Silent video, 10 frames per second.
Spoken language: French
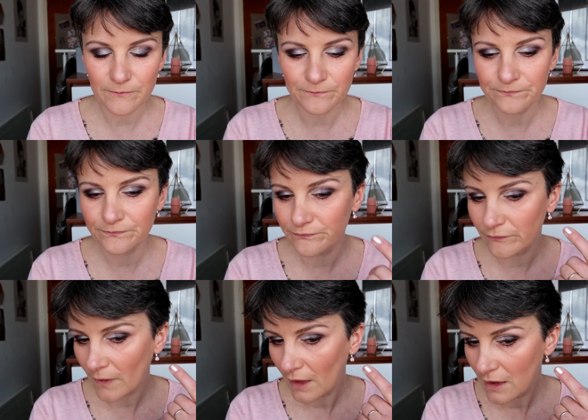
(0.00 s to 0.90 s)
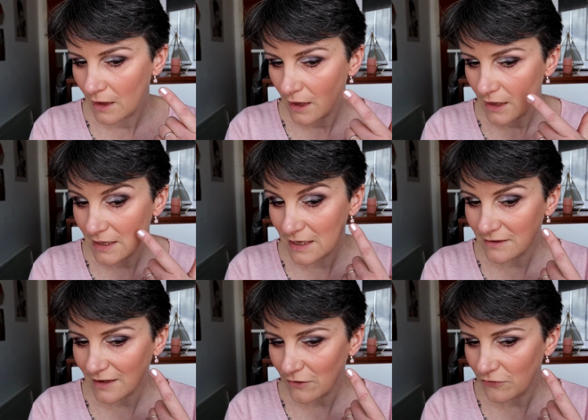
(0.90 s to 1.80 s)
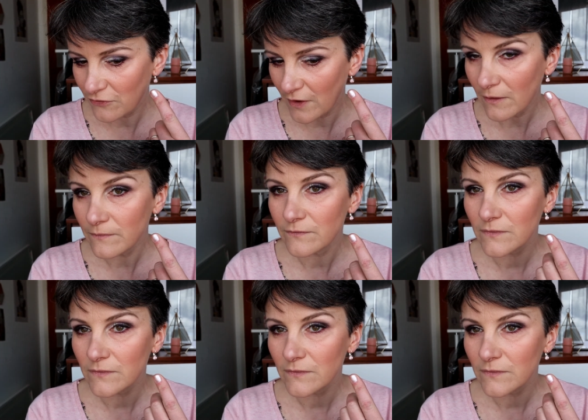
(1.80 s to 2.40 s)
Hum, il est très fin.